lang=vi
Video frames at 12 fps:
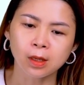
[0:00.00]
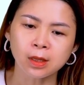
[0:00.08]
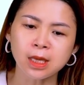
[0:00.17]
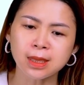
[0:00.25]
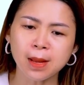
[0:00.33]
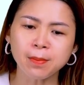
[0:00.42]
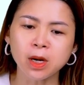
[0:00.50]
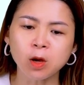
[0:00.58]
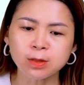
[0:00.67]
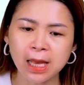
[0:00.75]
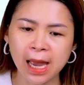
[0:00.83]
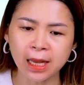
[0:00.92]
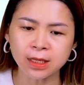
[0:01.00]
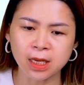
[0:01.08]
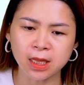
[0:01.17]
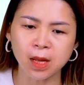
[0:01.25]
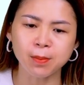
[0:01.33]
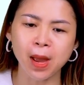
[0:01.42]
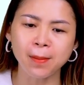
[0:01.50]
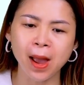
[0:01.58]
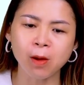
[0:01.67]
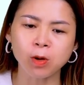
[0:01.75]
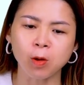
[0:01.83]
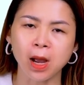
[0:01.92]
Thì năm ở đâu ra? Chính là ba
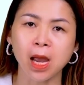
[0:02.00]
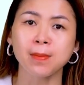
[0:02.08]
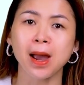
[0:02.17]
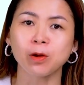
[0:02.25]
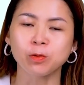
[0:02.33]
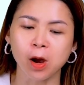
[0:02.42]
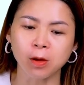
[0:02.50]
bao cộng hai bao, đúng